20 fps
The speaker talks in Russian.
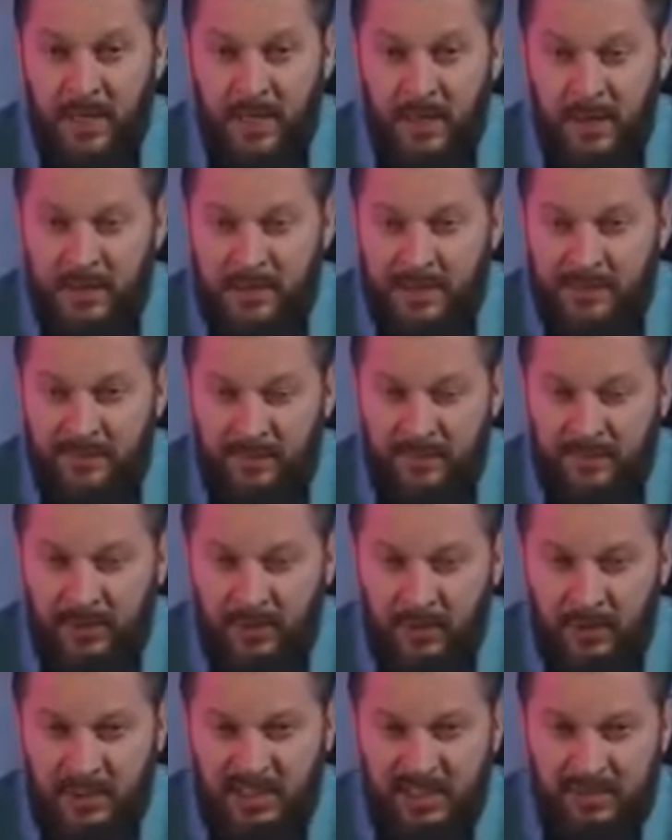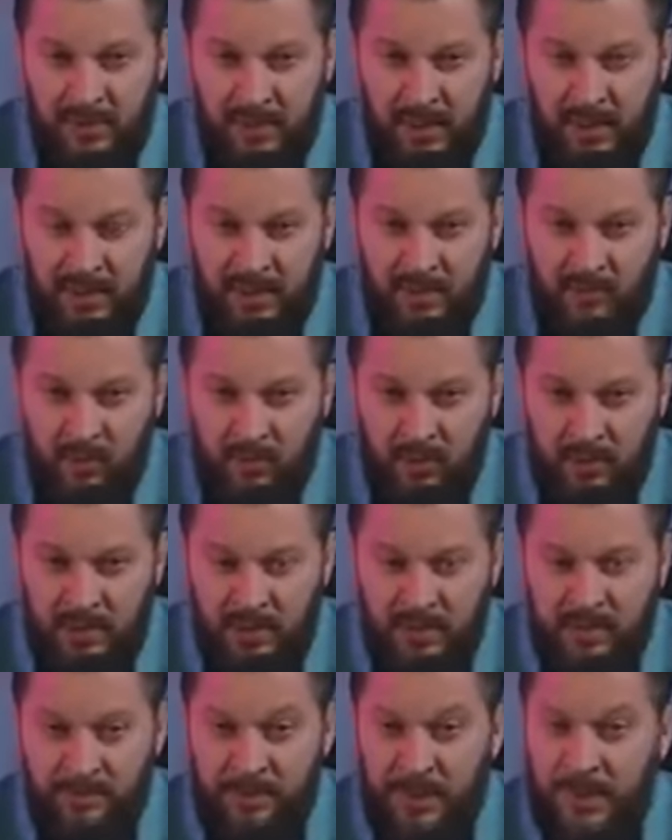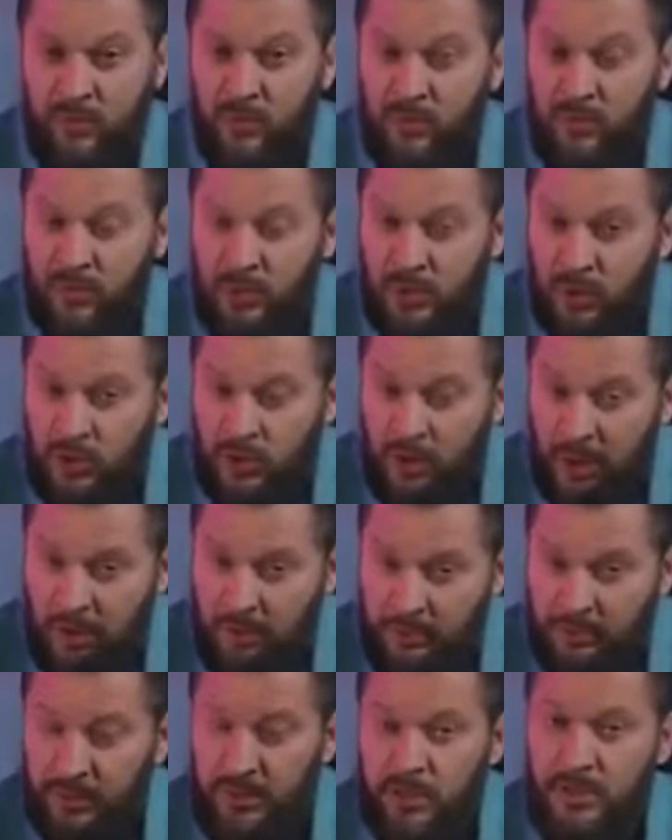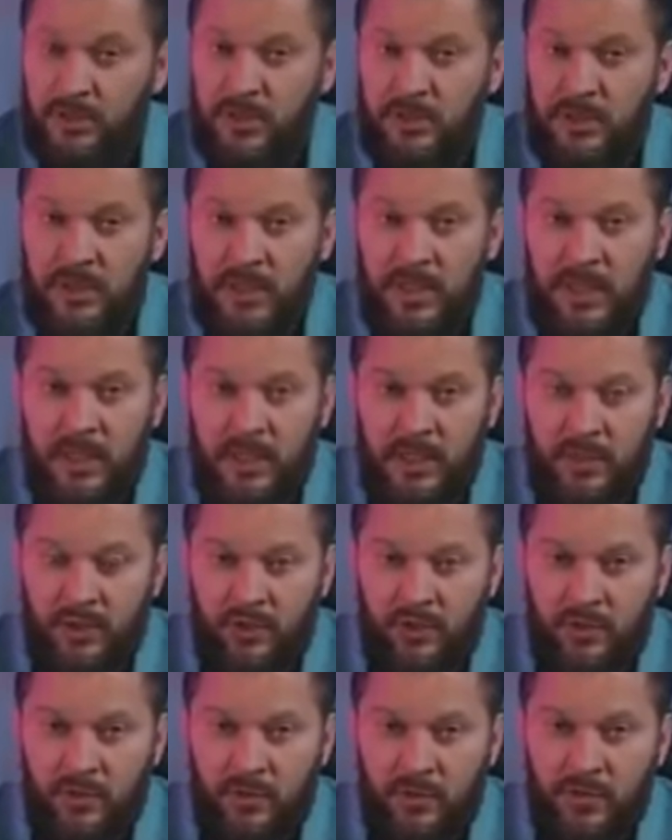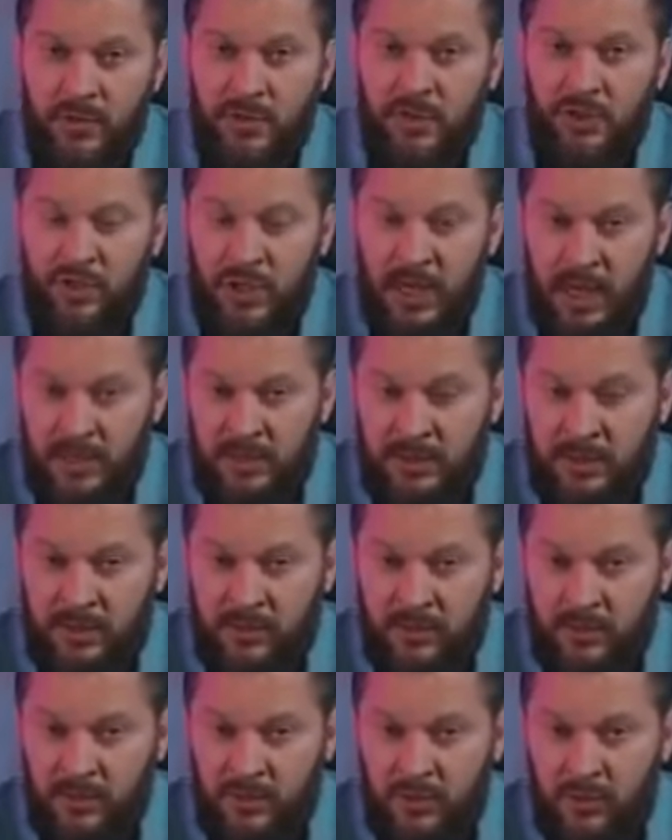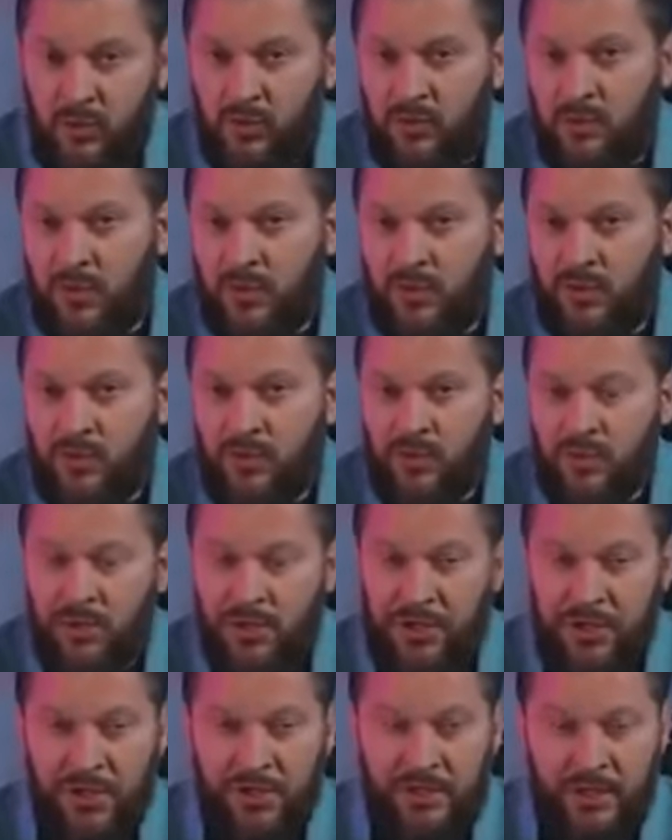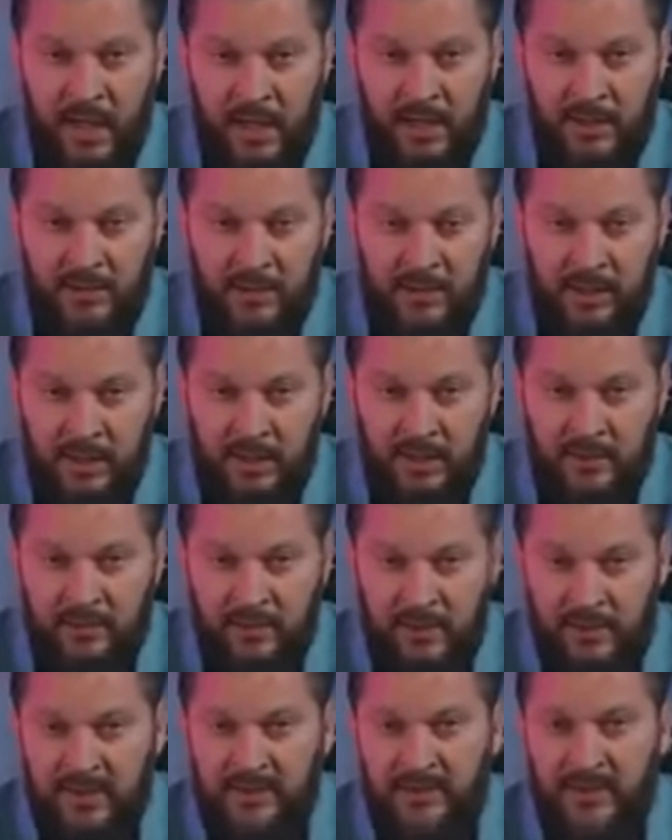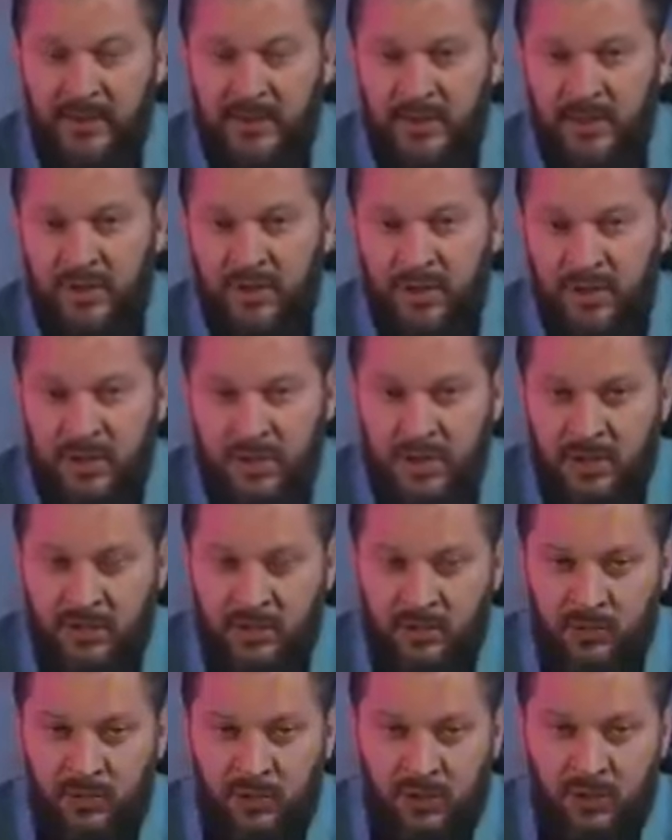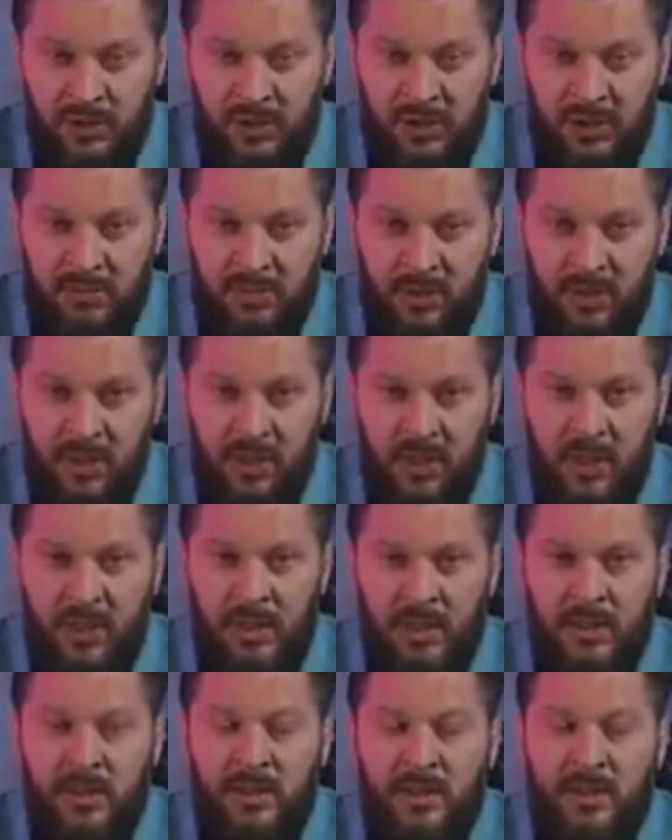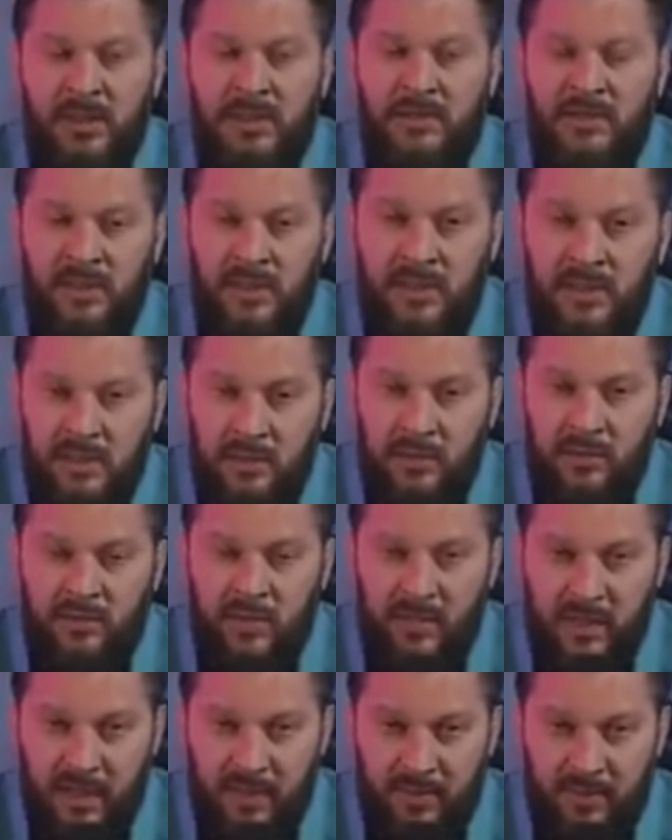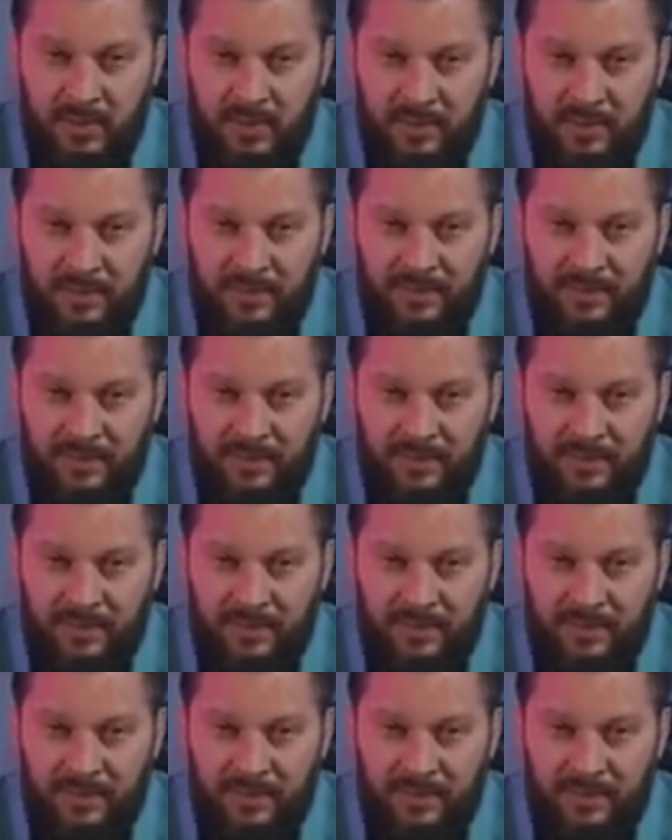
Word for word: Если вы ведете себя таким образом, потом не жалуйтесь, что вы несчастливы, что у вас что-то не так складывается в отношениях с мужчинами, и не разводите руками.